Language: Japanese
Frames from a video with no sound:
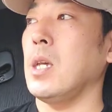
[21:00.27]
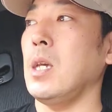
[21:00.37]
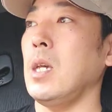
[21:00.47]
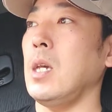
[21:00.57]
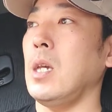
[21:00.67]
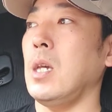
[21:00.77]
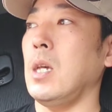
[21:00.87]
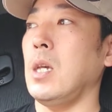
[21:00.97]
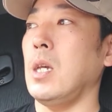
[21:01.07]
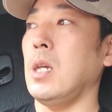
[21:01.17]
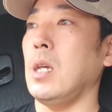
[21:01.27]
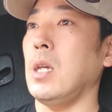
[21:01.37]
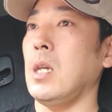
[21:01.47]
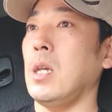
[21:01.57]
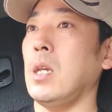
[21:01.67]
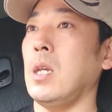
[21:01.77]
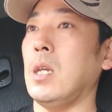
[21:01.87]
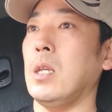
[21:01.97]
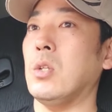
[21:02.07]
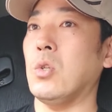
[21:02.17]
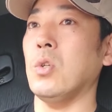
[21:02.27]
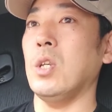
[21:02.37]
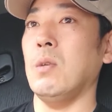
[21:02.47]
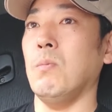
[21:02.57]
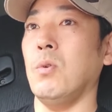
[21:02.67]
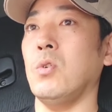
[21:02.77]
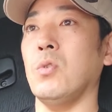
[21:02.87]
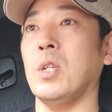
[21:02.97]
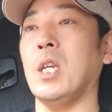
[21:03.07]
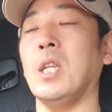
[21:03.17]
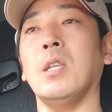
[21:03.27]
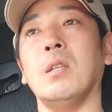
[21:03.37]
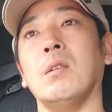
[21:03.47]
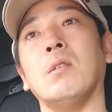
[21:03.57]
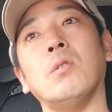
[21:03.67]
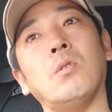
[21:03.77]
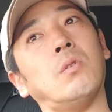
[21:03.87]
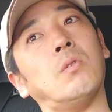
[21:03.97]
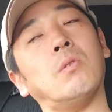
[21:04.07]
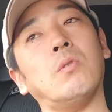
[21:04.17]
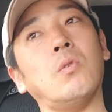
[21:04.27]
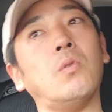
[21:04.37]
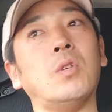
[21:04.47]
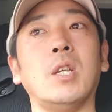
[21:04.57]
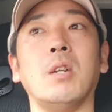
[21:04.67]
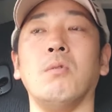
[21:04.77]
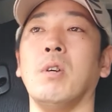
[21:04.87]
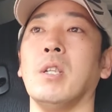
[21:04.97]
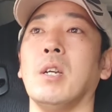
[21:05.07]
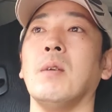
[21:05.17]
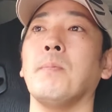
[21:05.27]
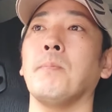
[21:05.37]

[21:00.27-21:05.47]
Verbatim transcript: えー水木金銅になるのかなうん